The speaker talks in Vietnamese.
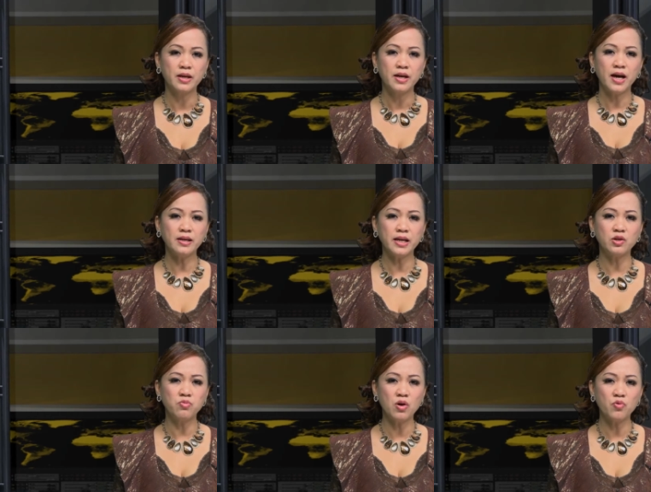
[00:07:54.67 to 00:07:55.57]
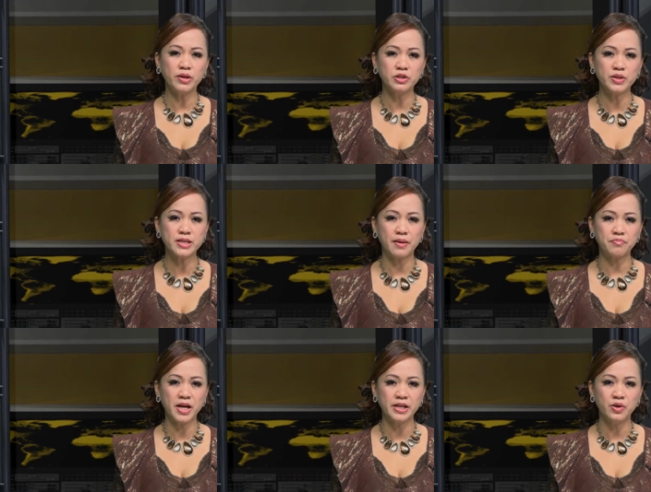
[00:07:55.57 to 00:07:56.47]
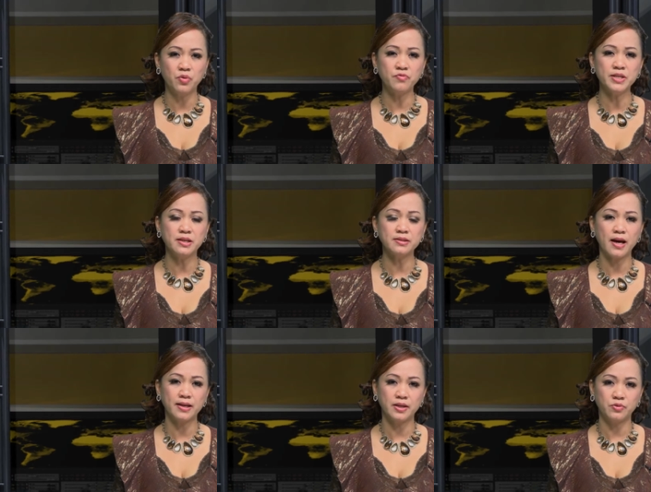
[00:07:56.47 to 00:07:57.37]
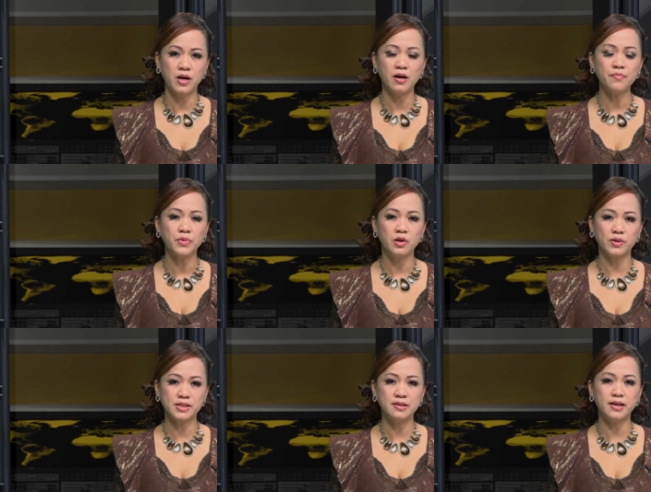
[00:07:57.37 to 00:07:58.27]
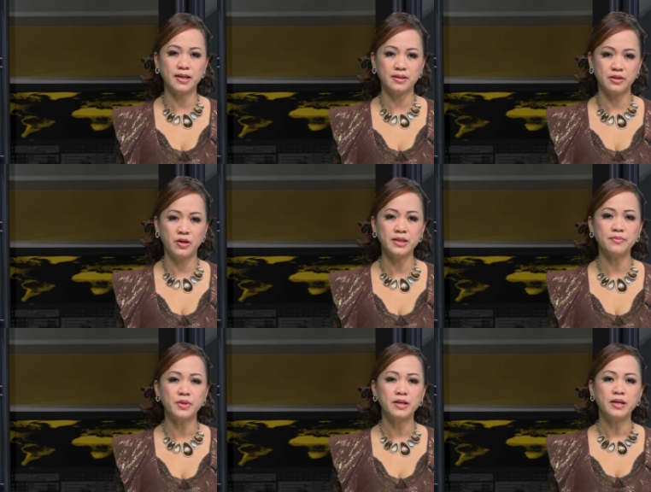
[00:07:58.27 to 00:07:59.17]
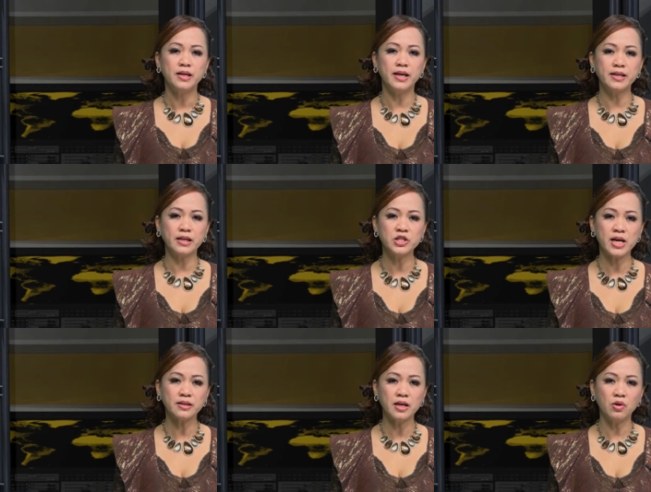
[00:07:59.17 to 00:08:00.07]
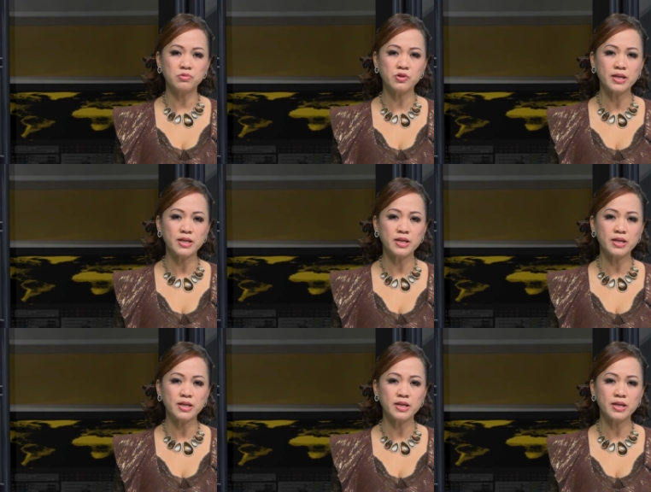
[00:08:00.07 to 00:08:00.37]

Anh này cũng có quyền truy cập đầy đủ với những tài liệu đó, luật sư này nói. Hiện cảnh sát đã lục soát